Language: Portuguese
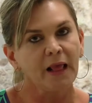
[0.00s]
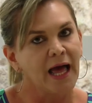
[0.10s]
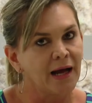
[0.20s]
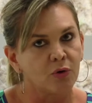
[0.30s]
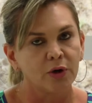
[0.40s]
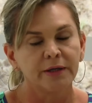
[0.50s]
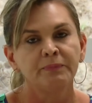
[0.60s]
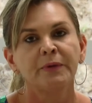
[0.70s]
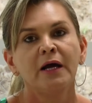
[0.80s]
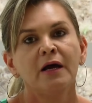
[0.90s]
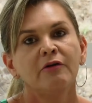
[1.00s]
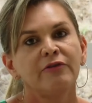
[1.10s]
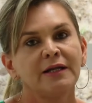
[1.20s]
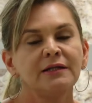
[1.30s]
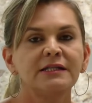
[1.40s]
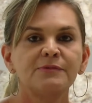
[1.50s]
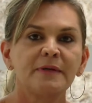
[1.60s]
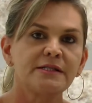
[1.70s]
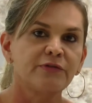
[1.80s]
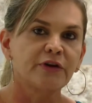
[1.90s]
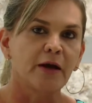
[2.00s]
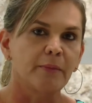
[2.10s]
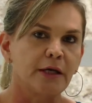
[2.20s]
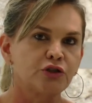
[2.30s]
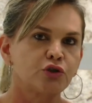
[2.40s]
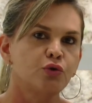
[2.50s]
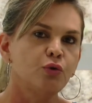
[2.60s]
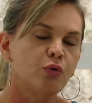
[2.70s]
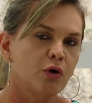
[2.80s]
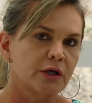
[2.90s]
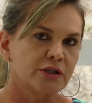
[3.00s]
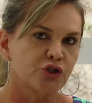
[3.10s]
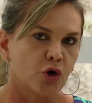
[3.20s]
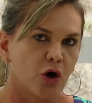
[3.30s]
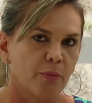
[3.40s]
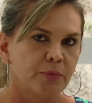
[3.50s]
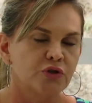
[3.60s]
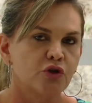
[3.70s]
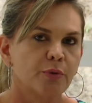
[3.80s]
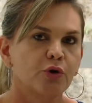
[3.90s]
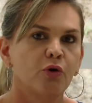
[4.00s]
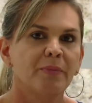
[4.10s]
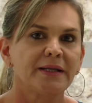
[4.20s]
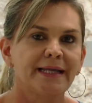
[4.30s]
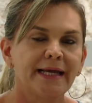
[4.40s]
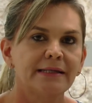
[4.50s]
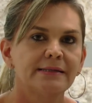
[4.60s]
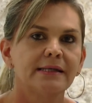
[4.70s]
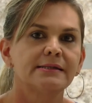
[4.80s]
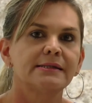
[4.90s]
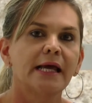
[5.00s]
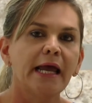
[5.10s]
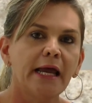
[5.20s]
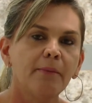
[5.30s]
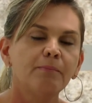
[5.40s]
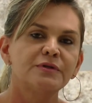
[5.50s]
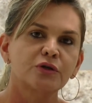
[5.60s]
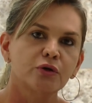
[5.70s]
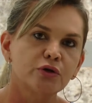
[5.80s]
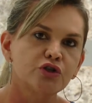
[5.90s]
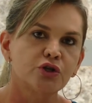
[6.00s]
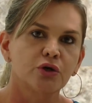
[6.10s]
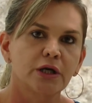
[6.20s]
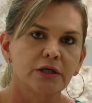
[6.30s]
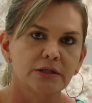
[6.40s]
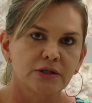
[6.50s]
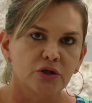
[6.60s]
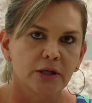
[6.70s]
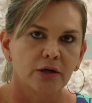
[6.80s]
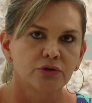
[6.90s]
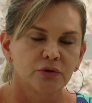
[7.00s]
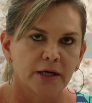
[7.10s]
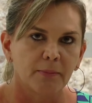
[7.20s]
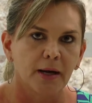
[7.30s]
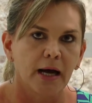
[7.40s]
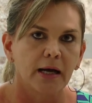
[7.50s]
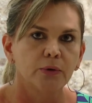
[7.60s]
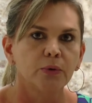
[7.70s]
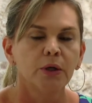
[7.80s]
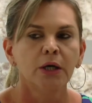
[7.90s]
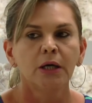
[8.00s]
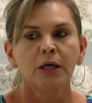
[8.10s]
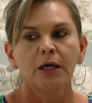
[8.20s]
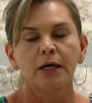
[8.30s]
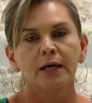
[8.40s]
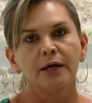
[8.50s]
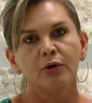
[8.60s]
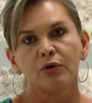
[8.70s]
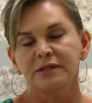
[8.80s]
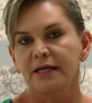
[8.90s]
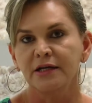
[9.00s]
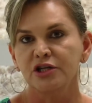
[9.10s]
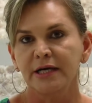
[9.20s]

Agora, falando especificamente do workshop sobre competências em psicologia organizacional e do trabalho, é, eu gostaria de